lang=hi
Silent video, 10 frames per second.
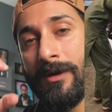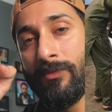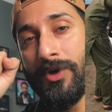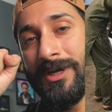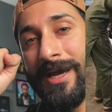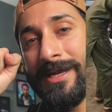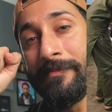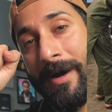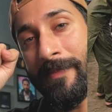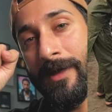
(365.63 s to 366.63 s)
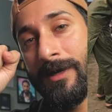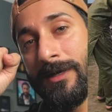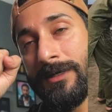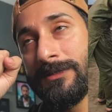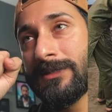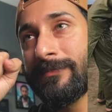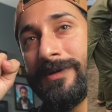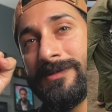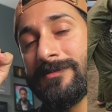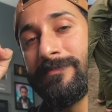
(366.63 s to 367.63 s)
मुठी एंज बंद तो
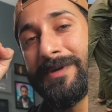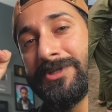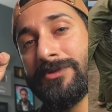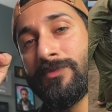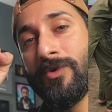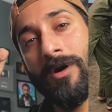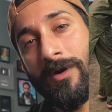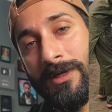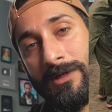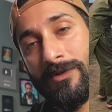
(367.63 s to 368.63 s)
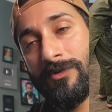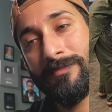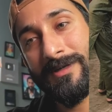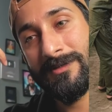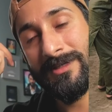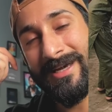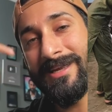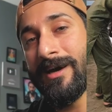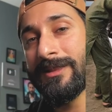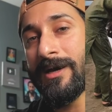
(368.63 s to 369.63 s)
बस बचत मोड ऑन और बस सारी
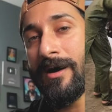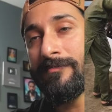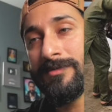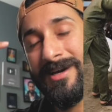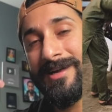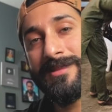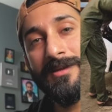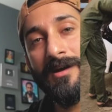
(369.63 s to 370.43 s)
रात काम सारा दिन